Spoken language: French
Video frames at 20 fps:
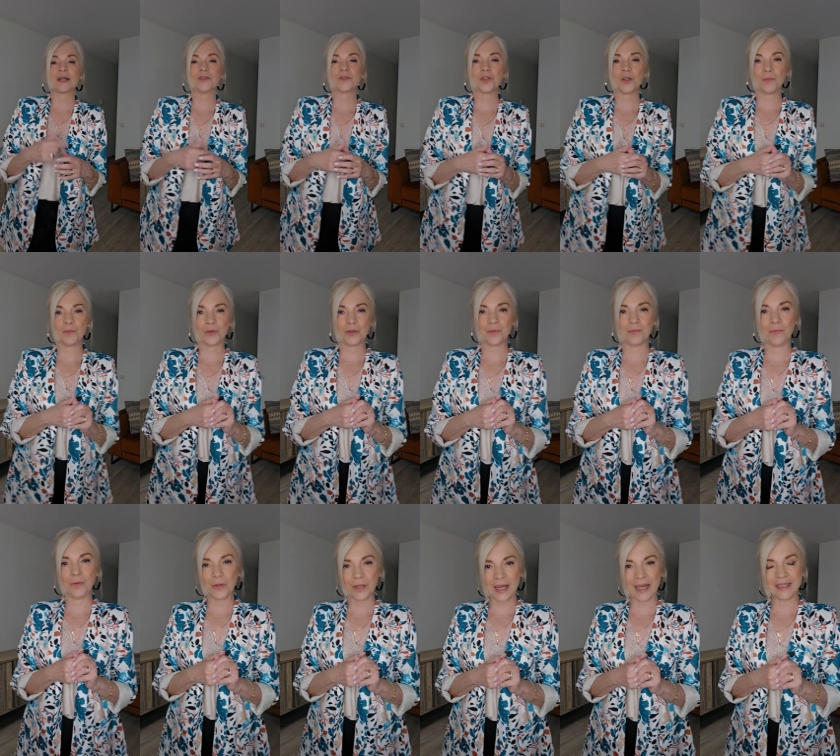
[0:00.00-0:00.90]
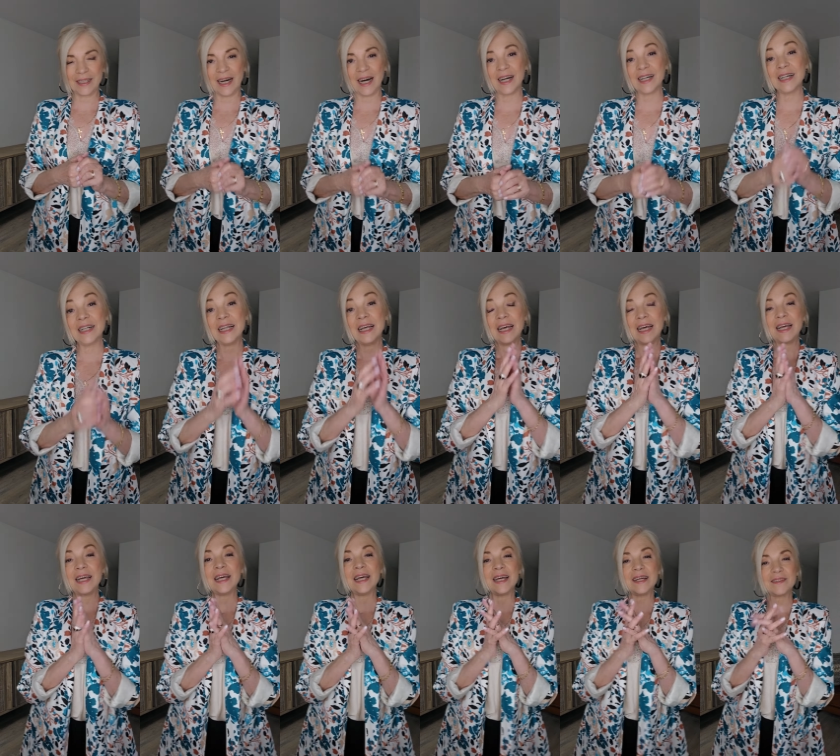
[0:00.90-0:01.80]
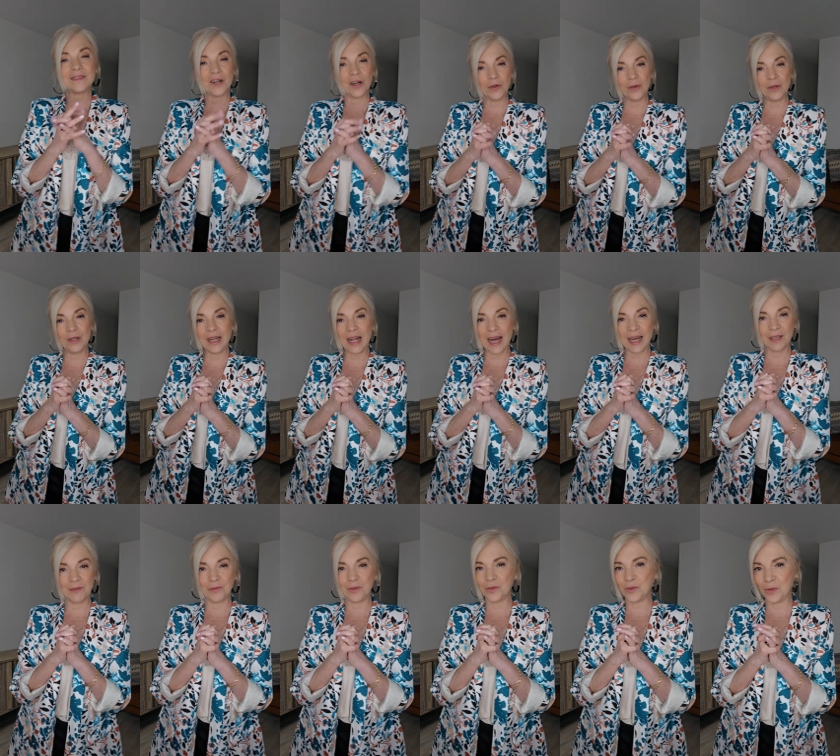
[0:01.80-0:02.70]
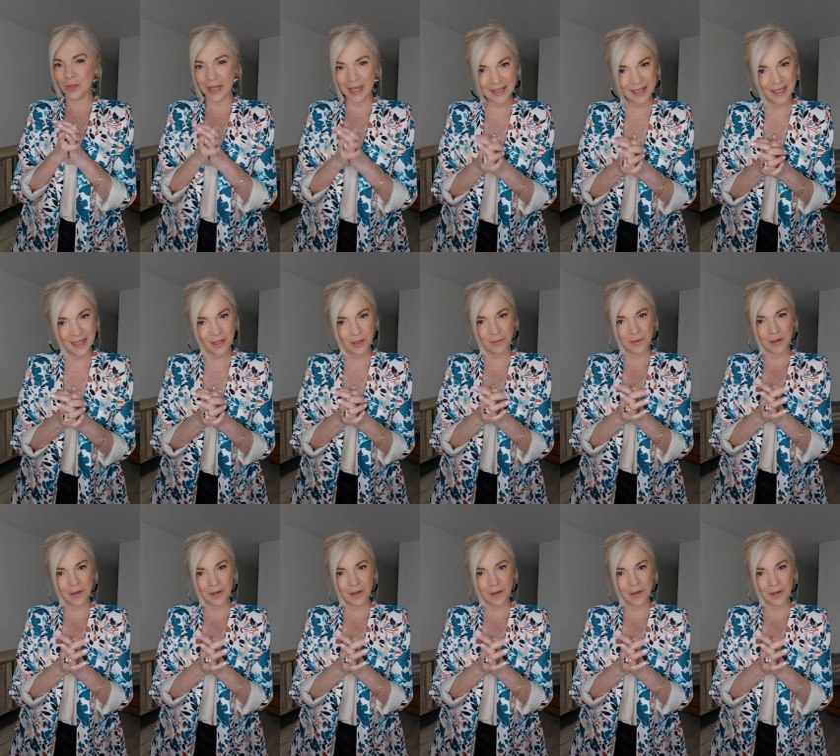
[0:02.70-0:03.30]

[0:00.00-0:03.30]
un top bleu canard. Et dans le live de lundi qu'on